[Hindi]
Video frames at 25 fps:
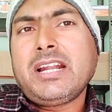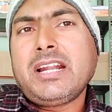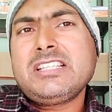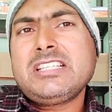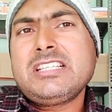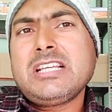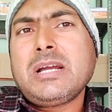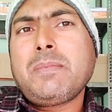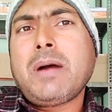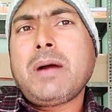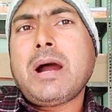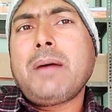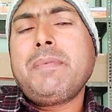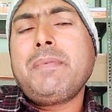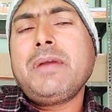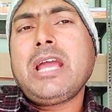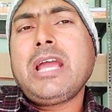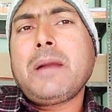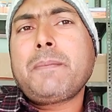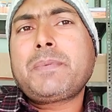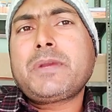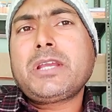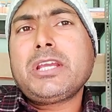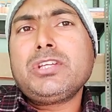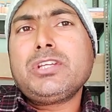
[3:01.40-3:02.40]
जब आवे
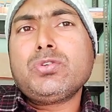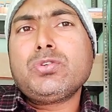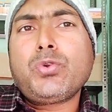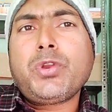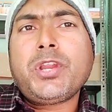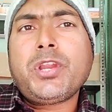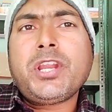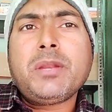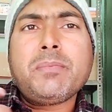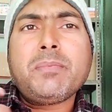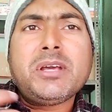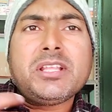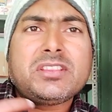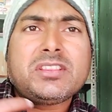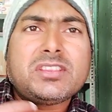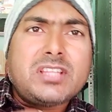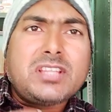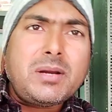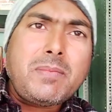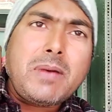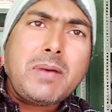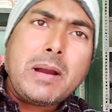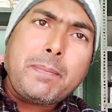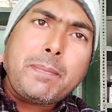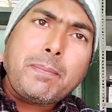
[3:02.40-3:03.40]
आपके यूरिन में
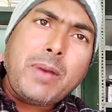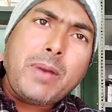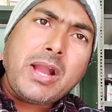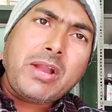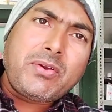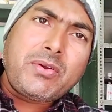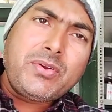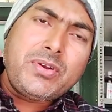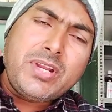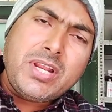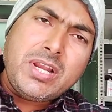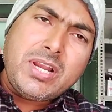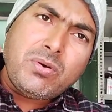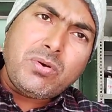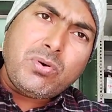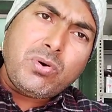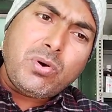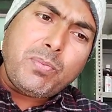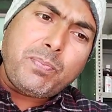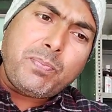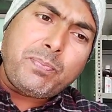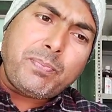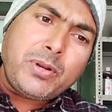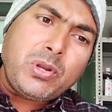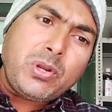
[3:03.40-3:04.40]
तब आप वैक्यूनिल को
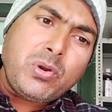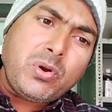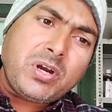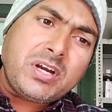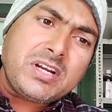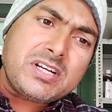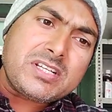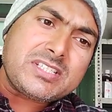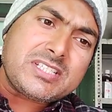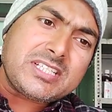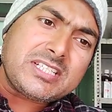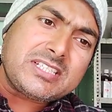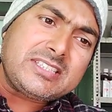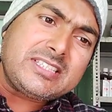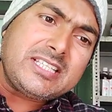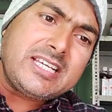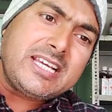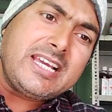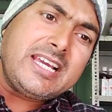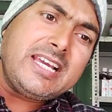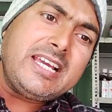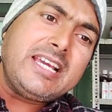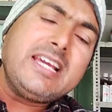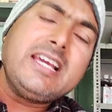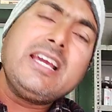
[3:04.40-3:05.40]
प्रयोग कर सकते
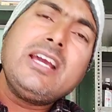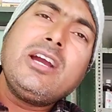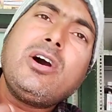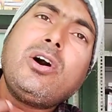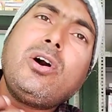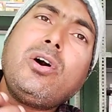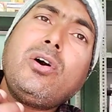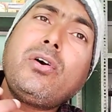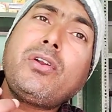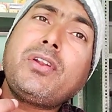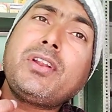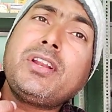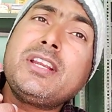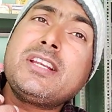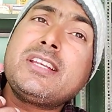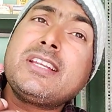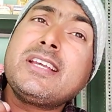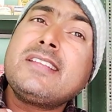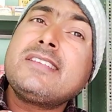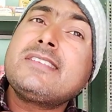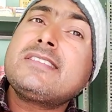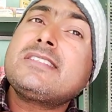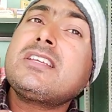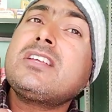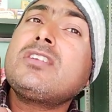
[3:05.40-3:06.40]
हैं और
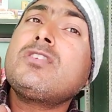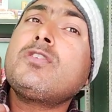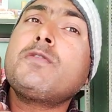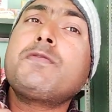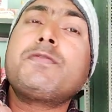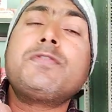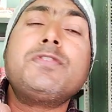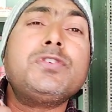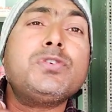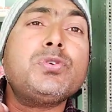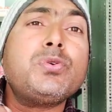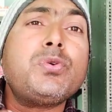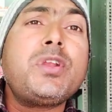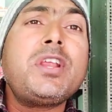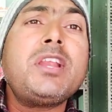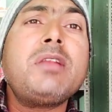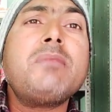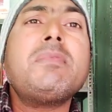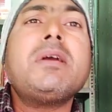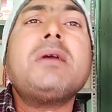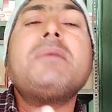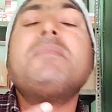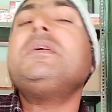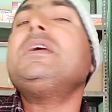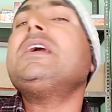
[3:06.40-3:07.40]
रिटेंशन ऑफ यूरिन
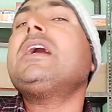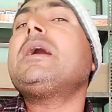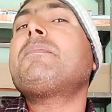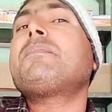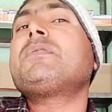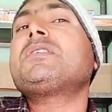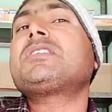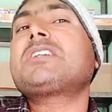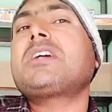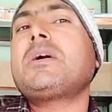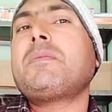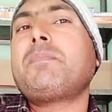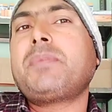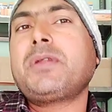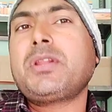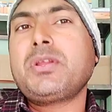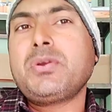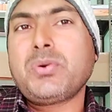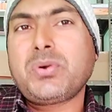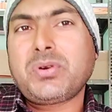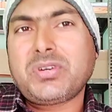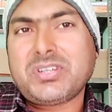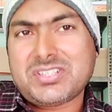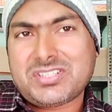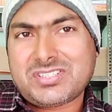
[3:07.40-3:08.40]
में भी आप इसका
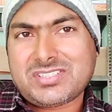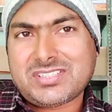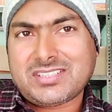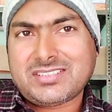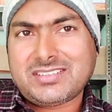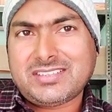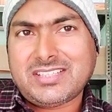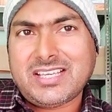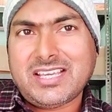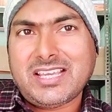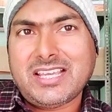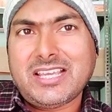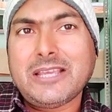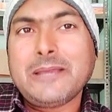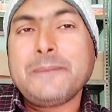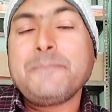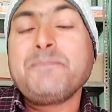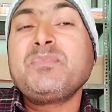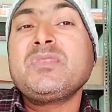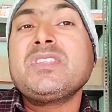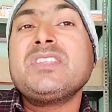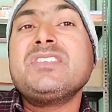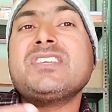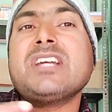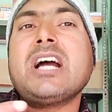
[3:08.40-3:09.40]
प्रयोग कर सकते हैं
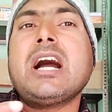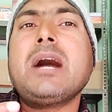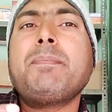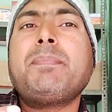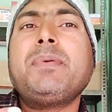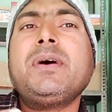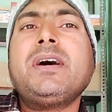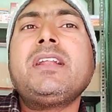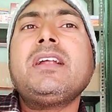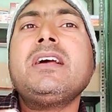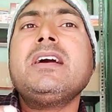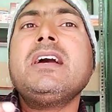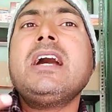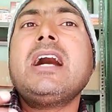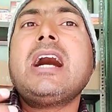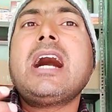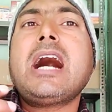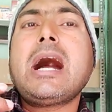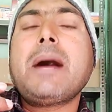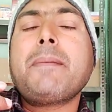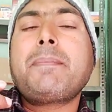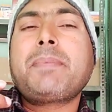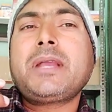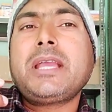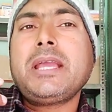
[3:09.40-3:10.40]
जहाँ पर
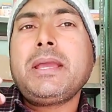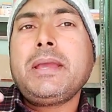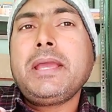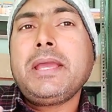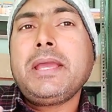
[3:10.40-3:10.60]
आपके